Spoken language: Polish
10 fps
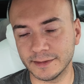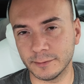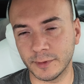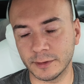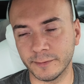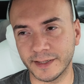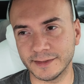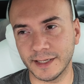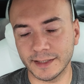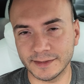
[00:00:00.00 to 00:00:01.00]

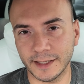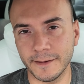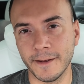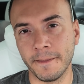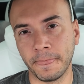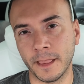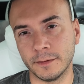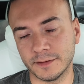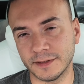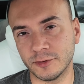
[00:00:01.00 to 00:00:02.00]
ładowarce AC,
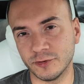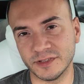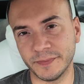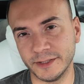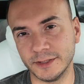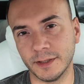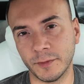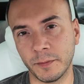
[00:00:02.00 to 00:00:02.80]
to znaczy, że spędzi tam